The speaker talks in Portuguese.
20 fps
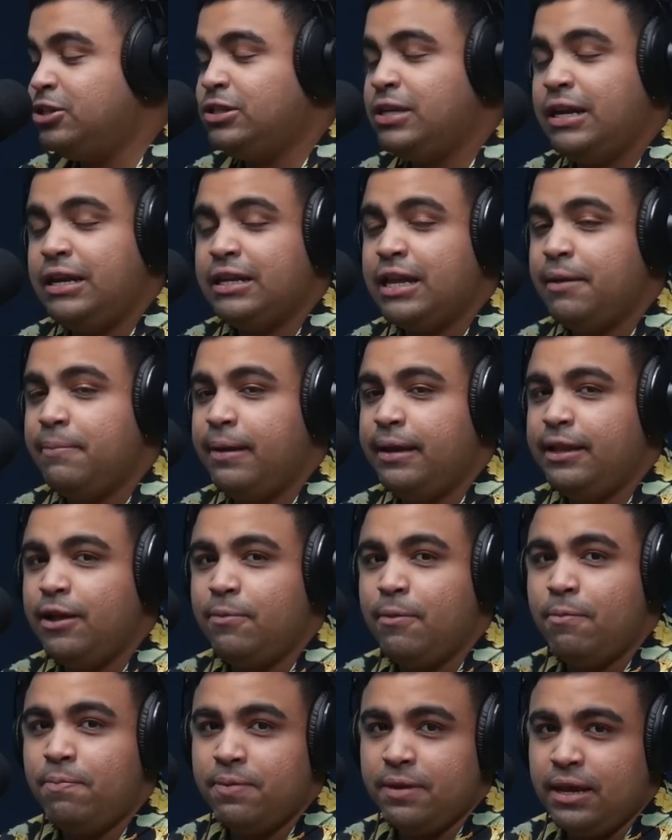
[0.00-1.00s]
disso, ele também deu
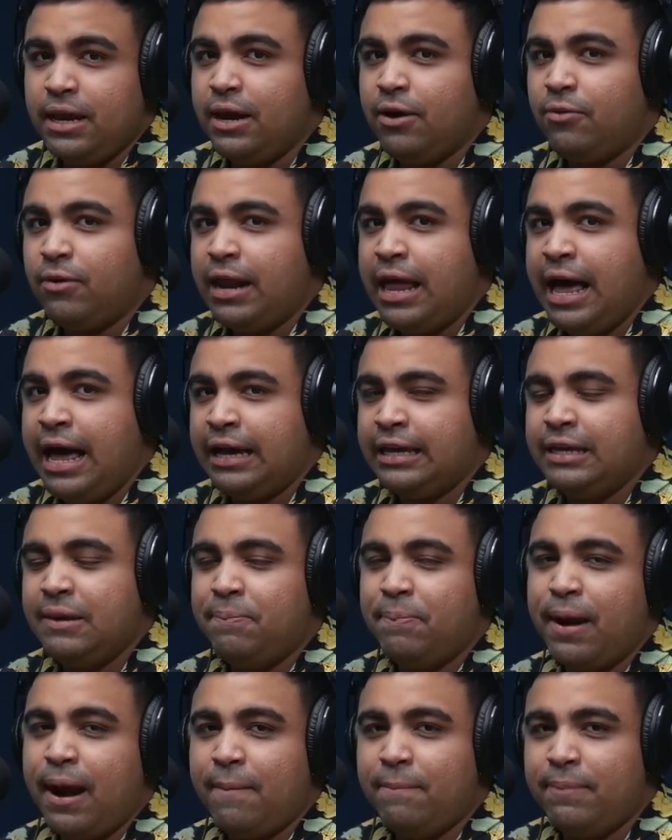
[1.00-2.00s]
uma opinião lá que,
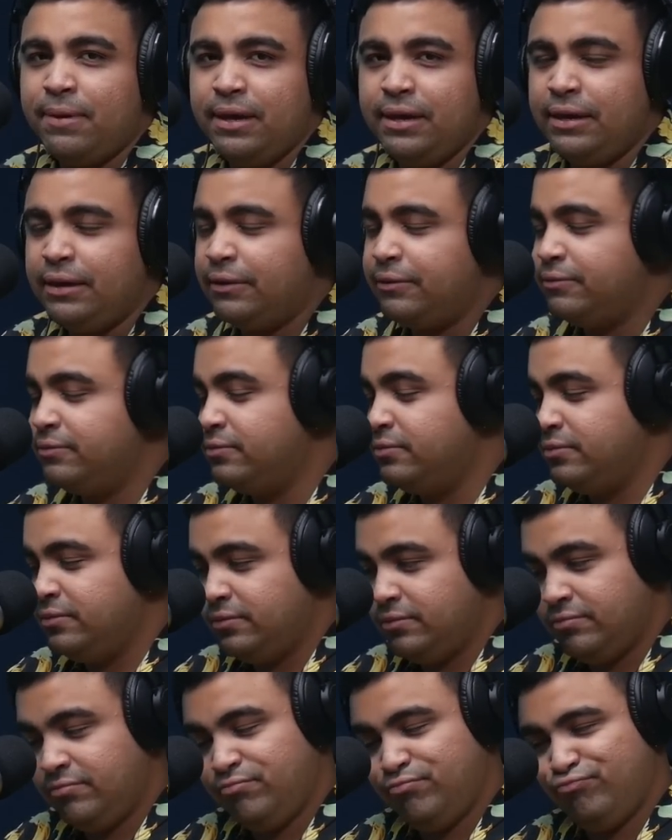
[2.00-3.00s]
para mim,
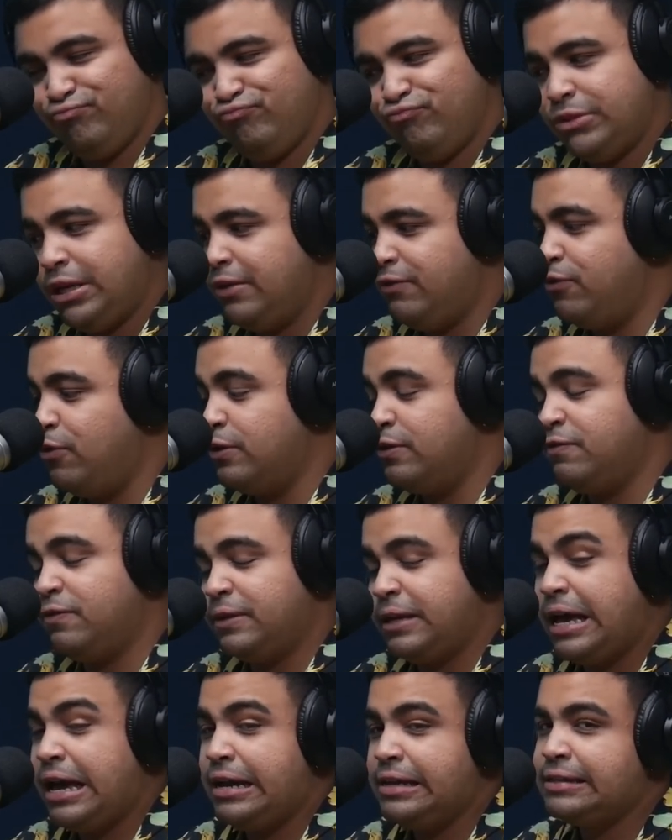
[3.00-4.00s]
Vou
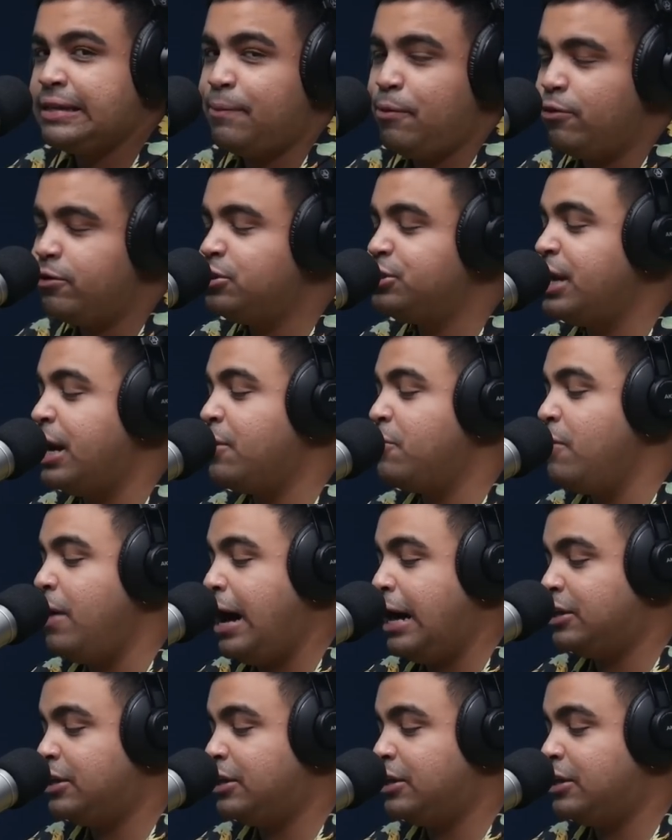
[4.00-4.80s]
querer saber o que o Thiago